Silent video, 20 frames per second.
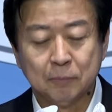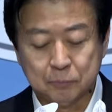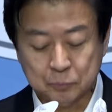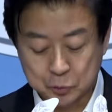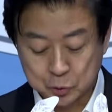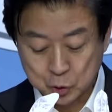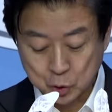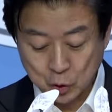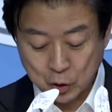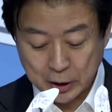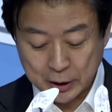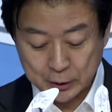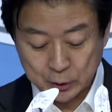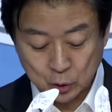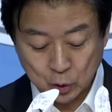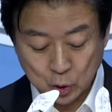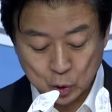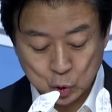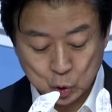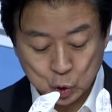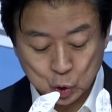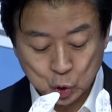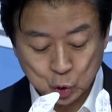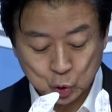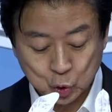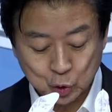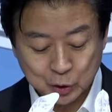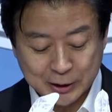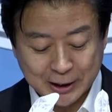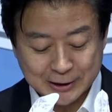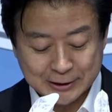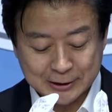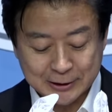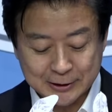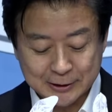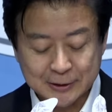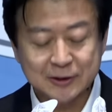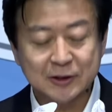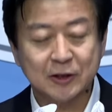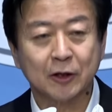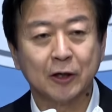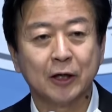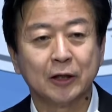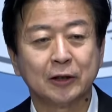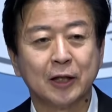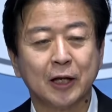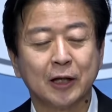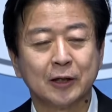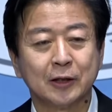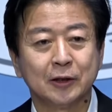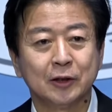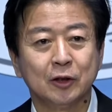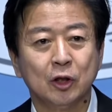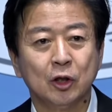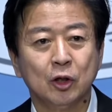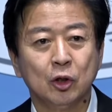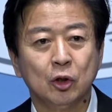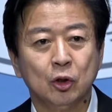부정한 돈 수수 사실 인정에 따른